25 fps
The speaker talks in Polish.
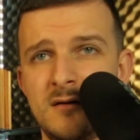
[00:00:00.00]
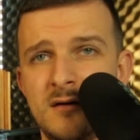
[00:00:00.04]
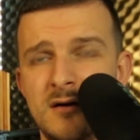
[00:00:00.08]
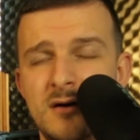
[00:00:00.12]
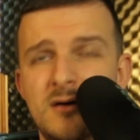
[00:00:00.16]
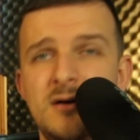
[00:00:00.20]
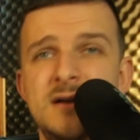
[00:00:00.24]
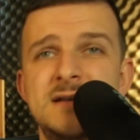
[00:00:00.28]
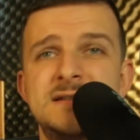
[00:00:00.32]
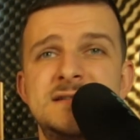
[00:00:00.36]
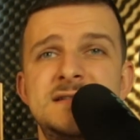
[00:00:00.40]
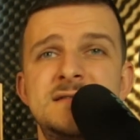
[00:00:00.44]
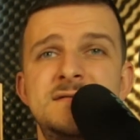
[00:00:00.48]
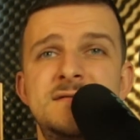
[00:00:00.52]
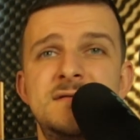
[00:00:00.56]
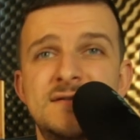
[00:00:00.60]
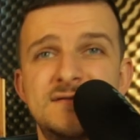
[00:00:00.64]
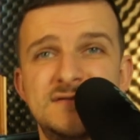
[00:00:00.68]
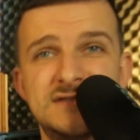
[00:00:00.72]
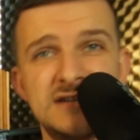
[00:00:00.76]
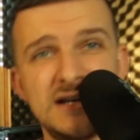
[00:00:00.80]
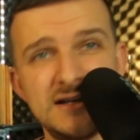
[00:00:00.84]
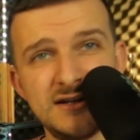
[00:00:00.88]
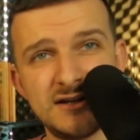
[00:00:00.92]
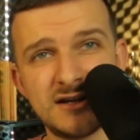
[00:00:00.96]
Koledzy
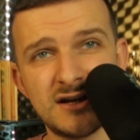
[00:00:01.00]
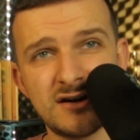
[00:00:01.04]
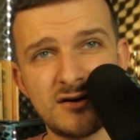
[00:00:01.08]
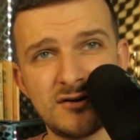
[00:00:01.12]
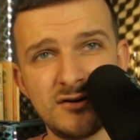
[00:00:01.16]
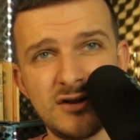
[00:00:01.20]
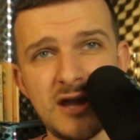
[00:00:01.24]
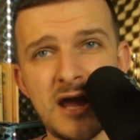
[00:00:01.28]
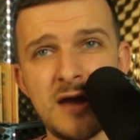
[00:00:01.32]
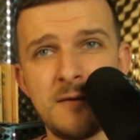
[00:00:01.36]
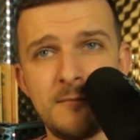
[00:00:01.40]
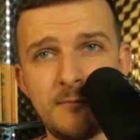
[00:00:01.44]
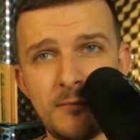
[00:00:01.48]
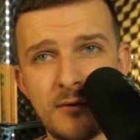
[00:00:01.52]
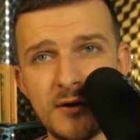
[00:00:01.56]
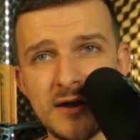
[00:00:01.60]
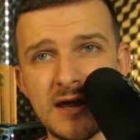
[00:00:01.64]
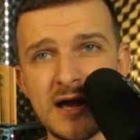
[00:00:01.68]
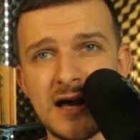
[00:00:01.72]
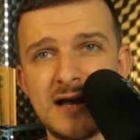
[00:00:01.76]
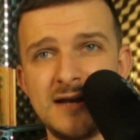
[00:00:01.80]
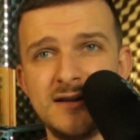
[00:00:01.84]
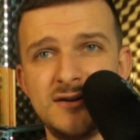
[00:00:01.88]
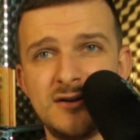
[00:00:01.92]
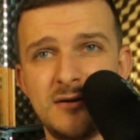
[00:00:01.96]
wzięli te konie,
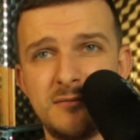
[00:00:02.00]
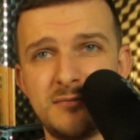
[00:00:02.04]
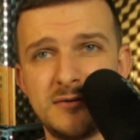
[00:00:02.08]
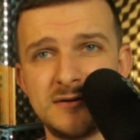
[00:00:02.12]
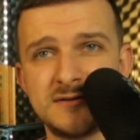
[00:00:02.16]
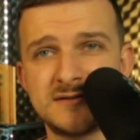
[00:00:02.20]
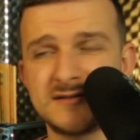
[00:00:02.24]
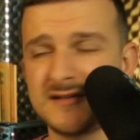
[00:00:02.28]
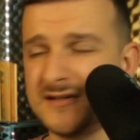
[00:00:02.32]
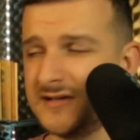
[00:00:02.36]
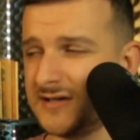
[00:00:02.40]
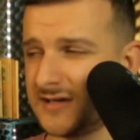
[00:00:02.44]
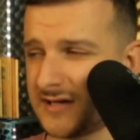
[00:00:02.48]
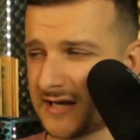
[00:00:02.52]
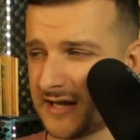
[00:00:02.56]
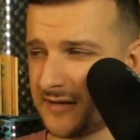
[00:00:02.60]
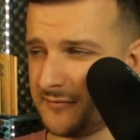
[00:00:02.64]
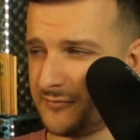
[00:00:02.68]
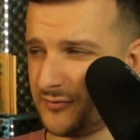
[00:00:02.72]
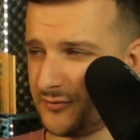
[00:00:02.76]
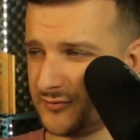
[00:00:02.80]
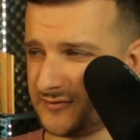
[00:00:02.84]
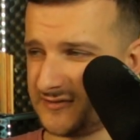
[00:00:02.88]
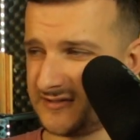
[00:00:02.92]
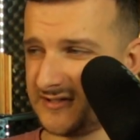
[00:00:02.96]
pojechali do Polski, kraj
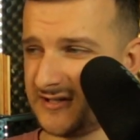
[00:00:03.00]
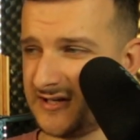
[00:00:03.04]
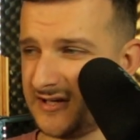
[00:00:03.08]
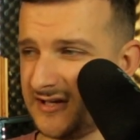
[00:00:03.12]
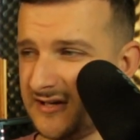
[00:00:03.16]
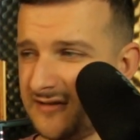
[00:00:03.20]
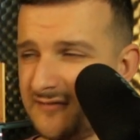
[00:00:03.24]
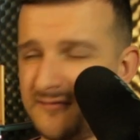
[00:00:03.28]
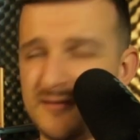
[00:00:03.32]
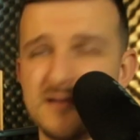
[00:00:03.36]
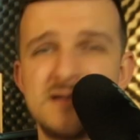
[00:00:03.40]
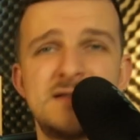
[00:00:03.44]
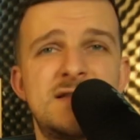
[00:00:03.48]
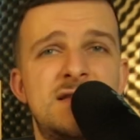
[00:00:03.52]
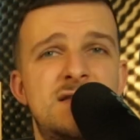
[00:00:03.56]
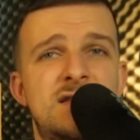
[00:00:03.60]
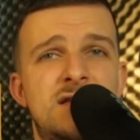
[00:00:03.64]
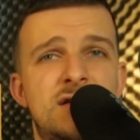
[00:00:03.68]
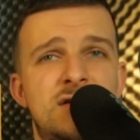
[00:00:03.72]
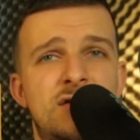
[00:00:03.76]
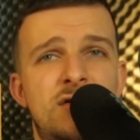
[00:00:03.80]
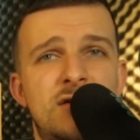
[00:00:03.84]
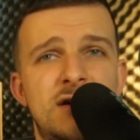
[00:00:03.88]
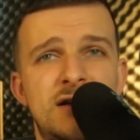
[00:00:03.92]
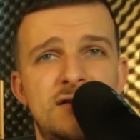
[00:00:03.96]
był dziki, więc
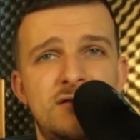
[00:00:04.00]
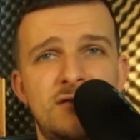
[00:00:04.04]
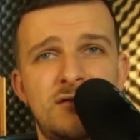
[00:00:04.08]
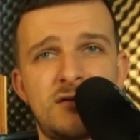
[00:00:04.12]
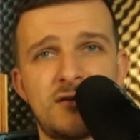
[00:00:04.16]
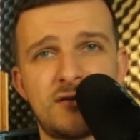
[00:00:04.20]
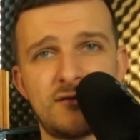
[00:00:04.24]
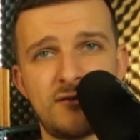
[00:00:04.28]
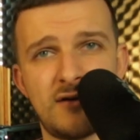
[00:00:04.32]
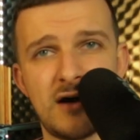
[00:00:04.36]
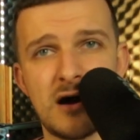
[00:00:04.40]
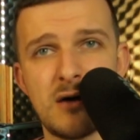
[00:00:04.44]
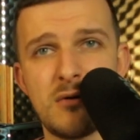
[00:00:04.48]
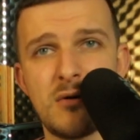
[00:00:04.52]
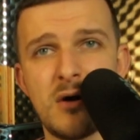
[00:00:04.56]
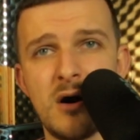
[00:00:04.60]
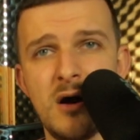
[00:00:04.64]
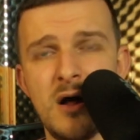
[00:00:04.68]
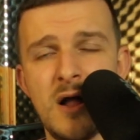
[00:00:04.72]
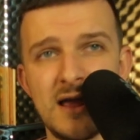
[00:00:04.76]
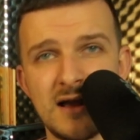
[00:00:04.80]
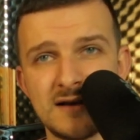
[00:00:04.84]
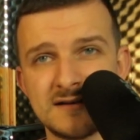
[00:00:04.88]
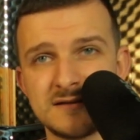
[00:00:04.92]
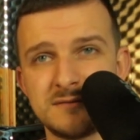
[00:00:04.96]
trochę to trwało.
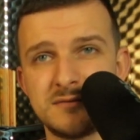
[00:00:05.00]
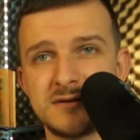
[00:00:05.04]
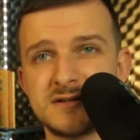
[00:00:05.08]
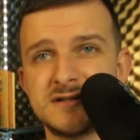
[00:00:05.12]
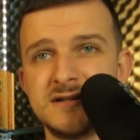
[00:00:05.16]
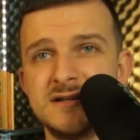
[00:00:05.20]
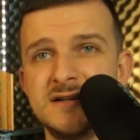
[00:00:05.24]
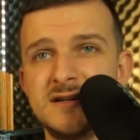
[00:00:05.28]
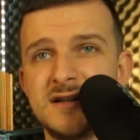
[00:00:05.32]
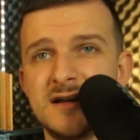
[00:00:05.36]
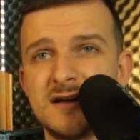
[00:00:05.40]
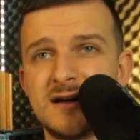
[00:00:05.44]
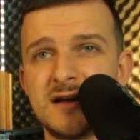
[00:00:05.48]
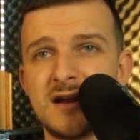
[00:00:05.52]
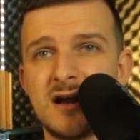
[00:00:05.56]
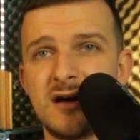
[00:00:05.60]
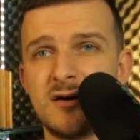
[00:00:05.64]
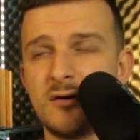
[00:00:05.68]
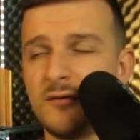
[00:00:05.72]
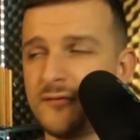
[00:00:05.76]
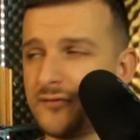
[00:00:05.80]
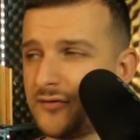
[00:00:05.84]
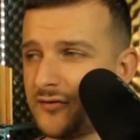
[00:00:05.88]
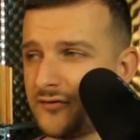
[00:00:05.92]
Jak zobaczyli ten Kraków,